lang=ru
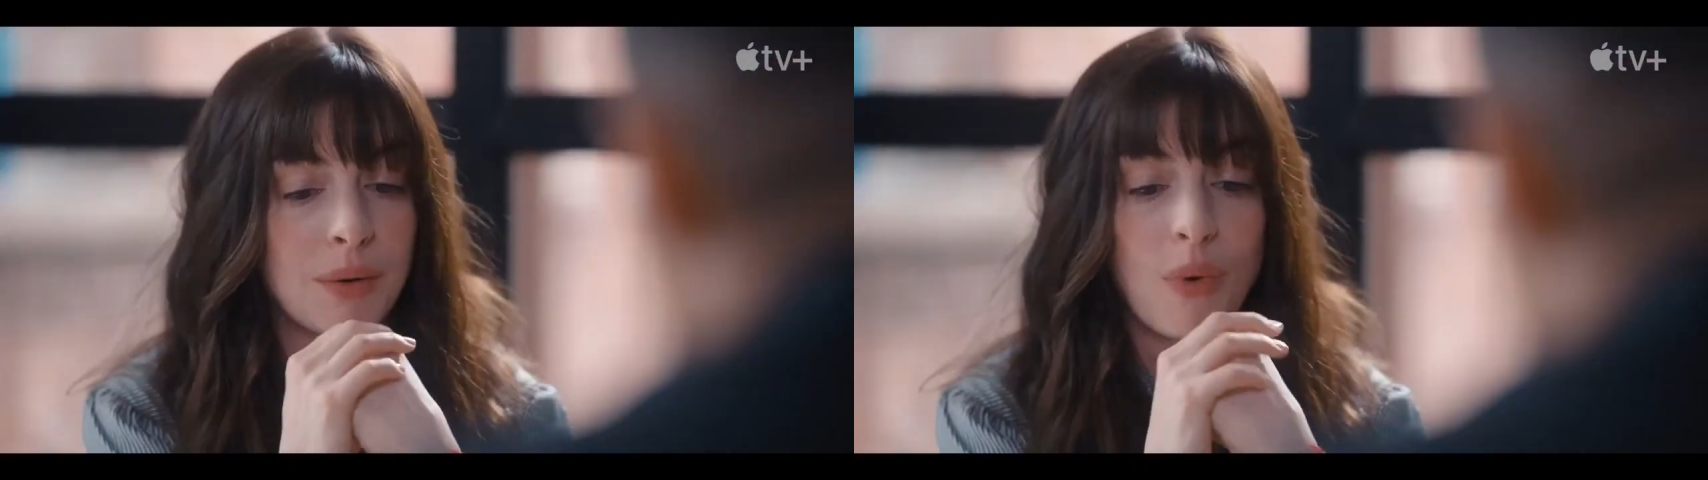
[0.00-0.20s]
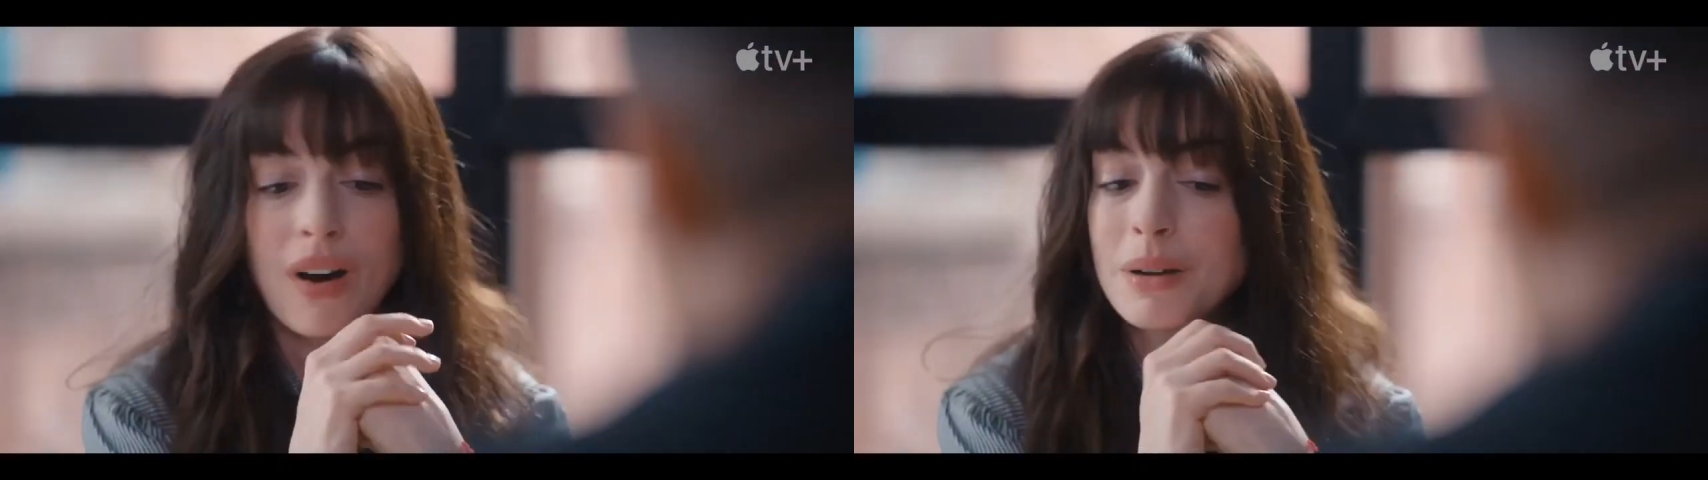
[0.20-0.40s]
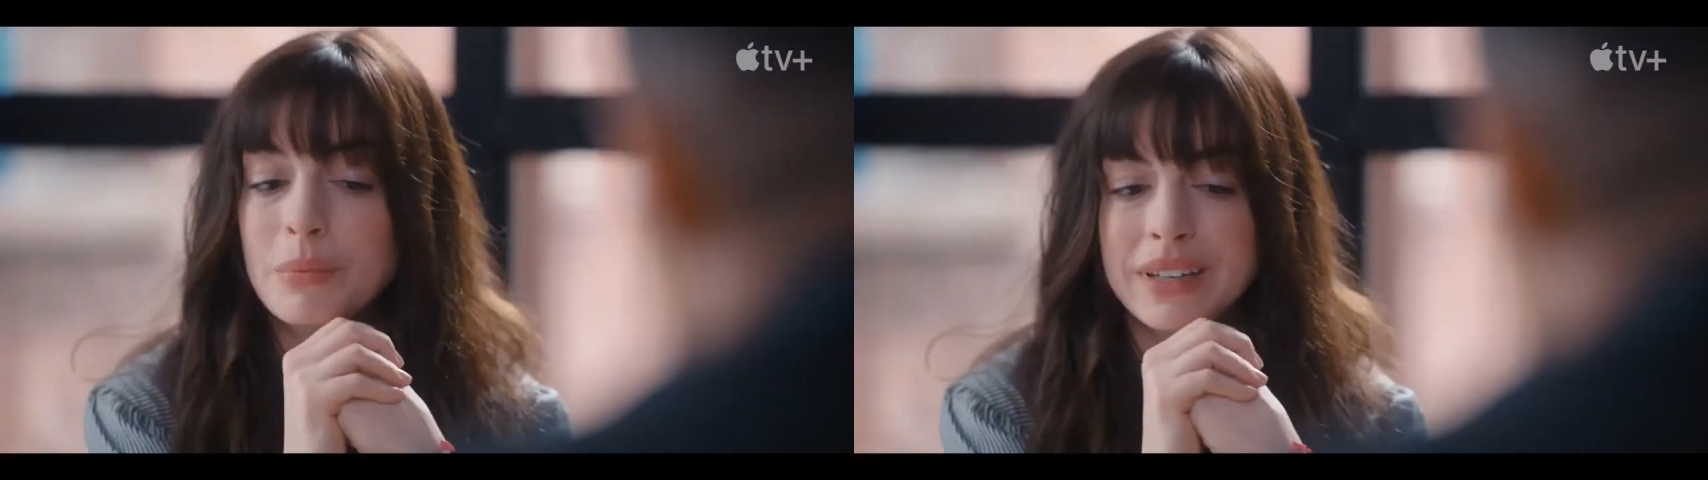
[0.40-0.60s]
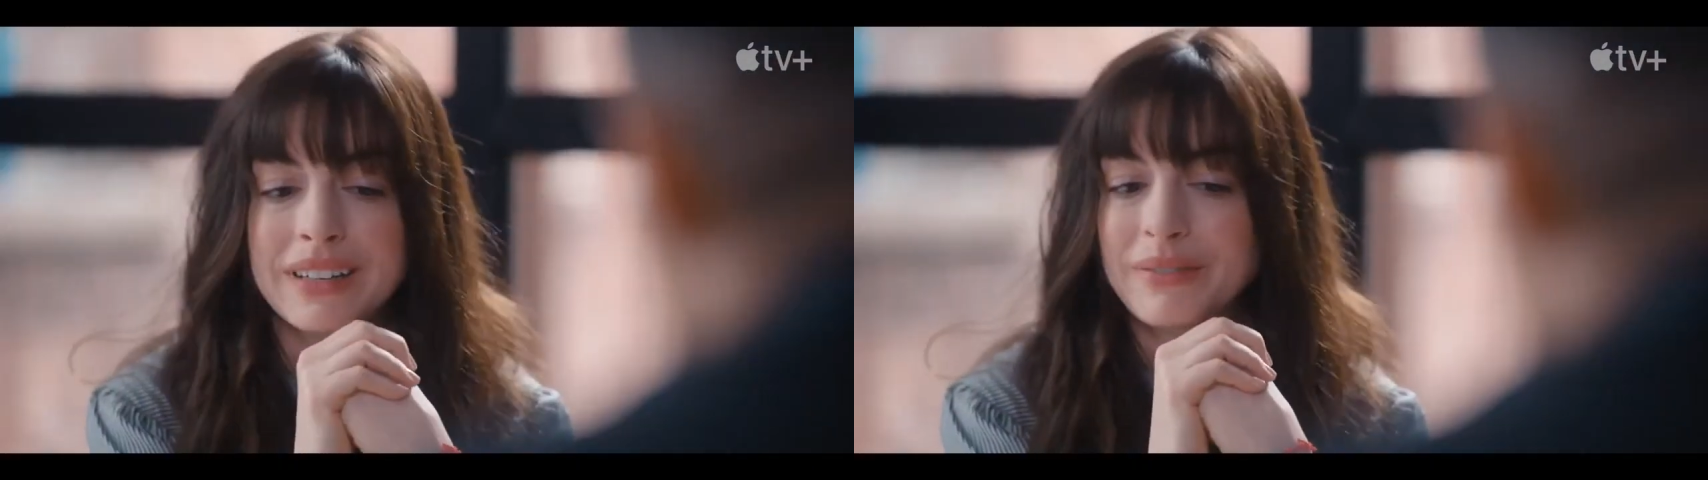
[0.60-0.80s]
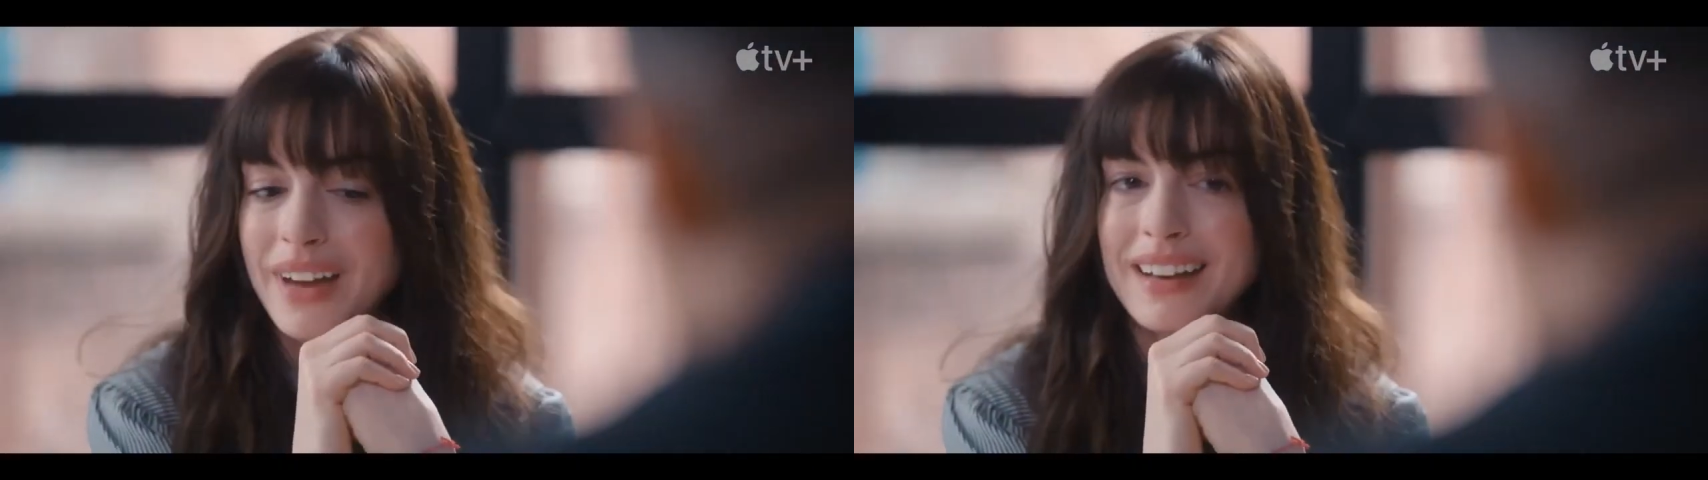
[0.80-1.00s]
Я
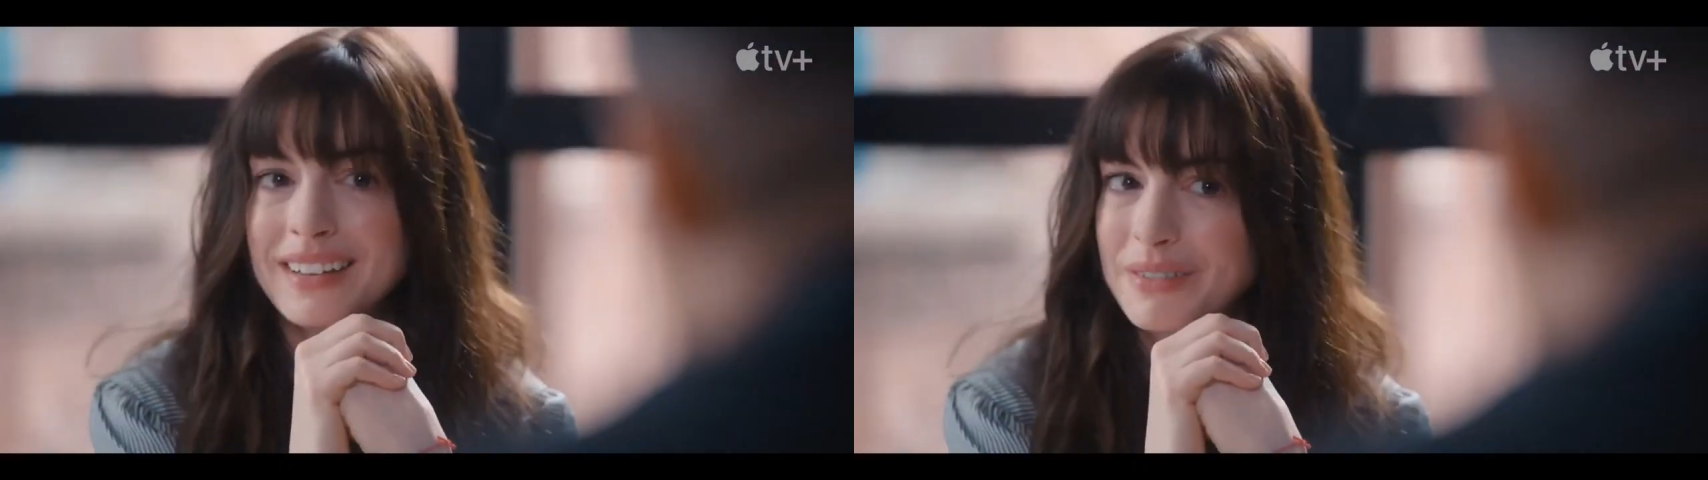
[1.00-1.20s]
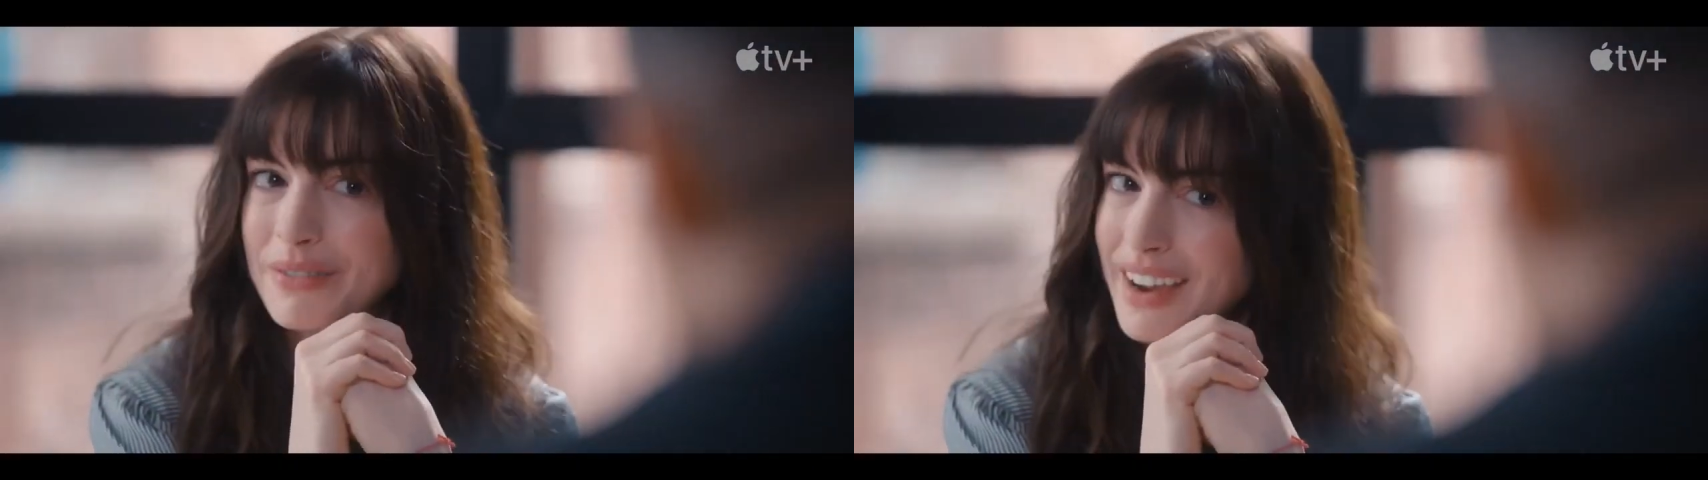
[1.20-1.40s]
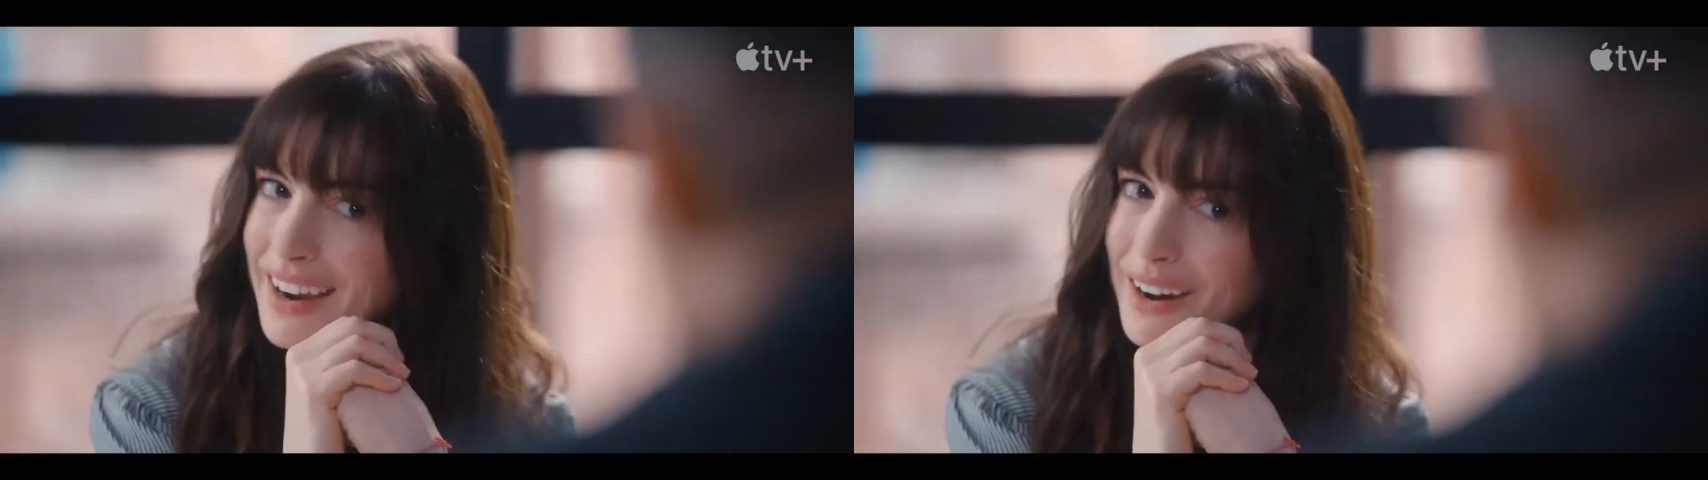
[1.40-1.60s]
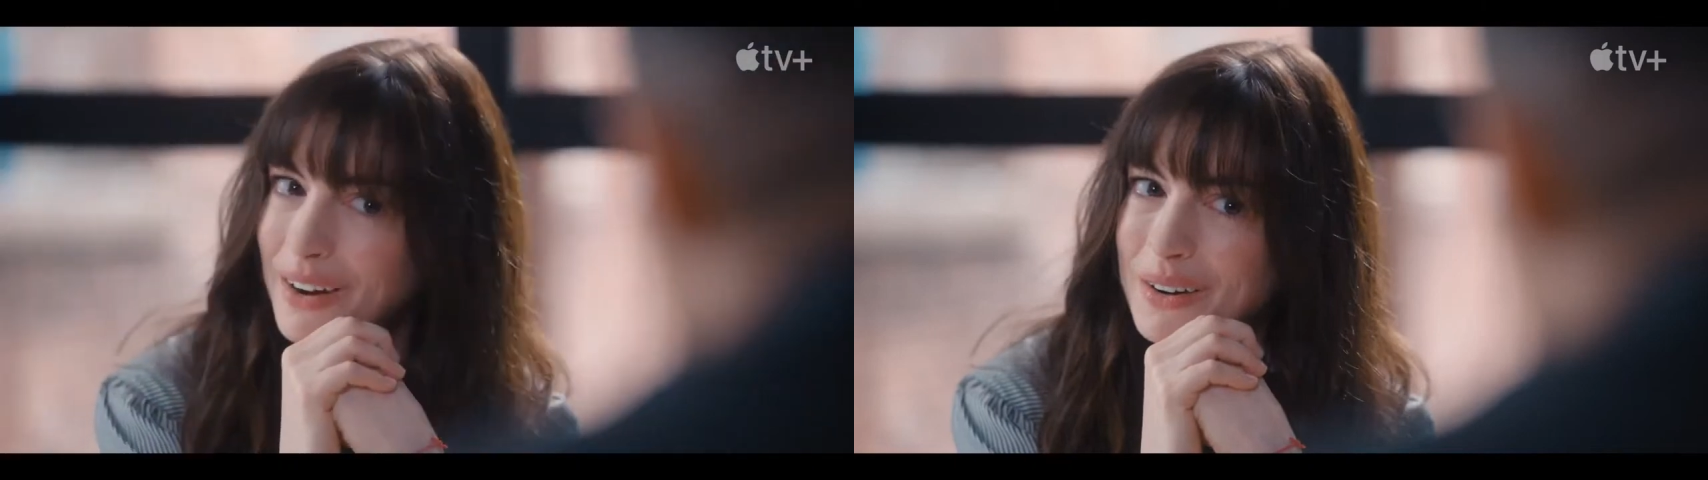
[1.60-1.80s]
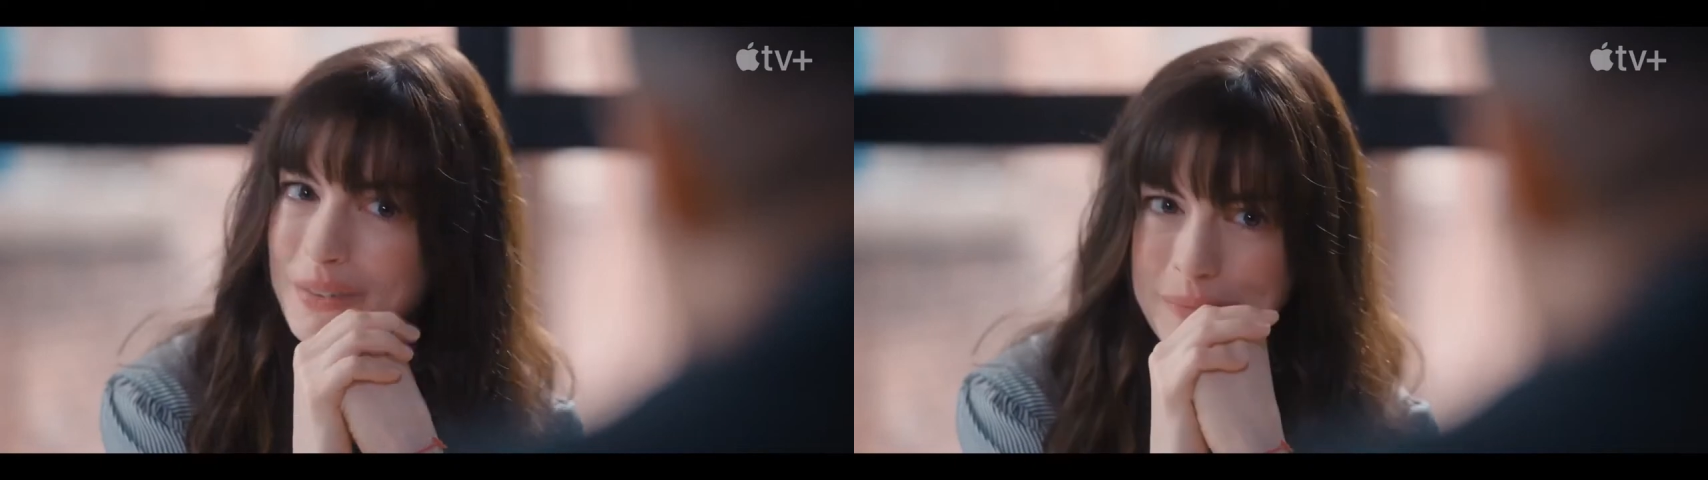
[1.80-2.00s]
хочу быть Венити
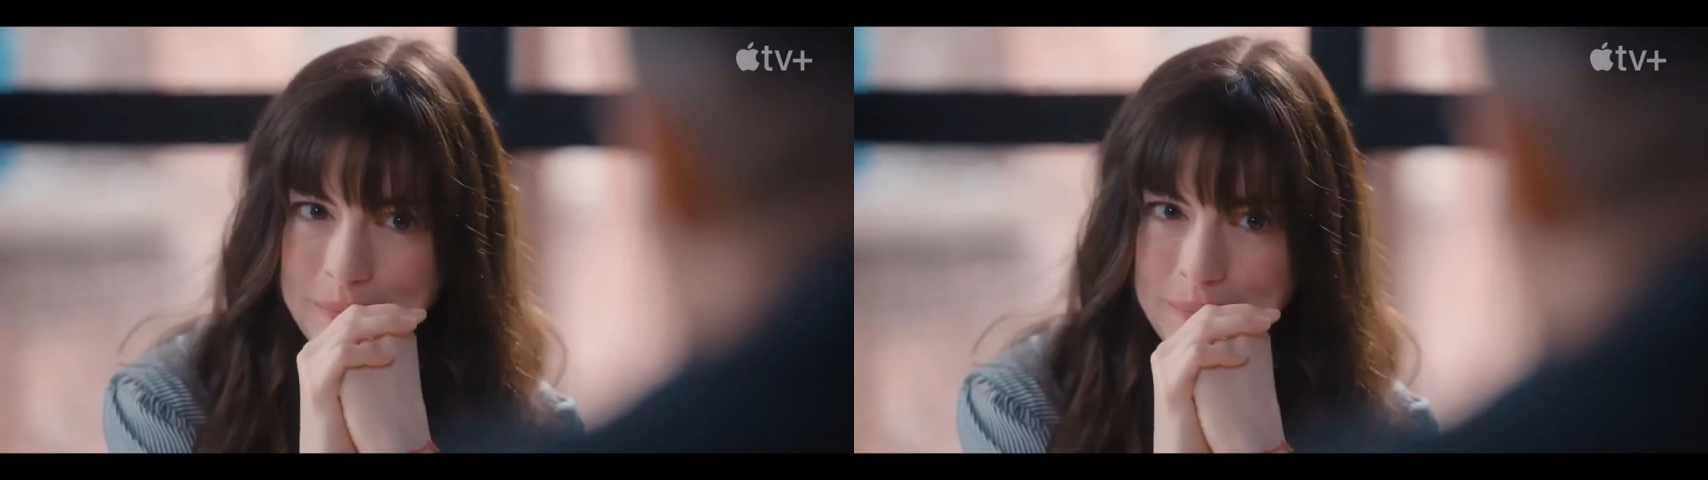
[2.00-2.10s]
Фэ.